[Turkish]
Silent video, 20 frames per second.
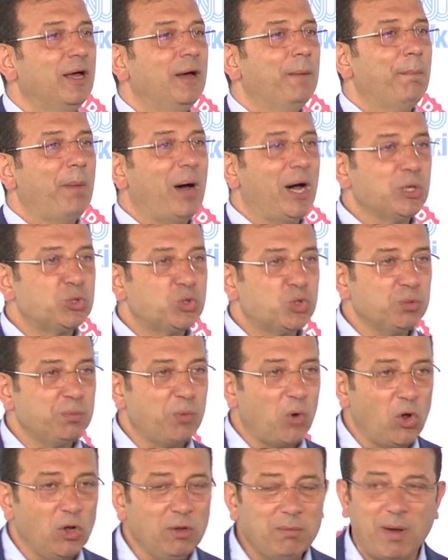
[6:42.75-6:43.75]
mahcup
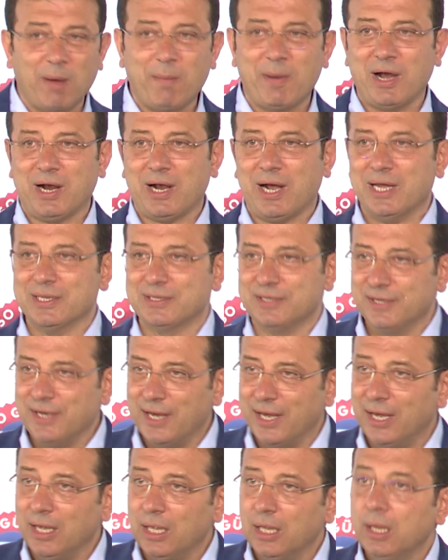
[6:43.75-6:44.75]
olmamak
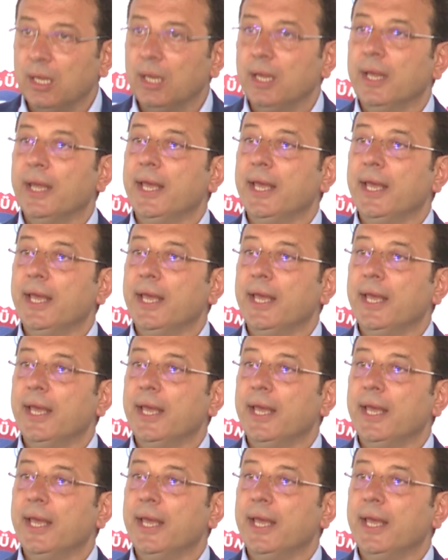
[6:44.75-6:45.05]
adına